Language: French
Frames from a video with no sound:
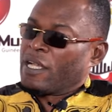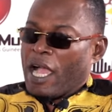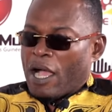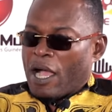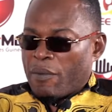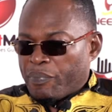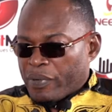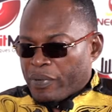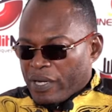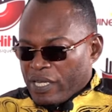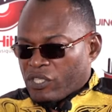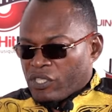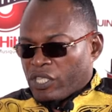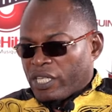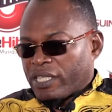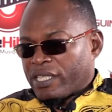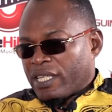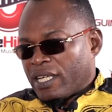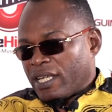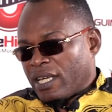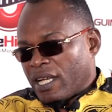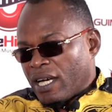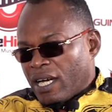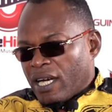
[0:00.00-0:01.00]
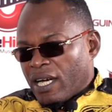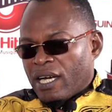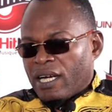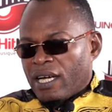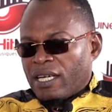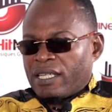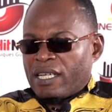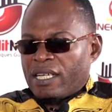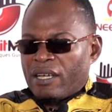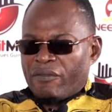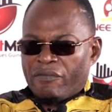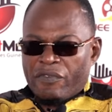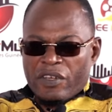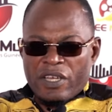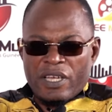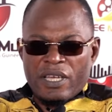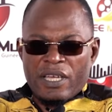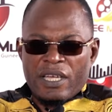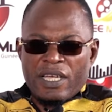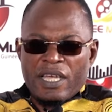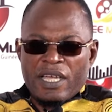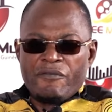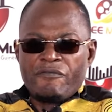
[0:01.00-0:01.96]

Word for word: Après, j'étais là, il y avait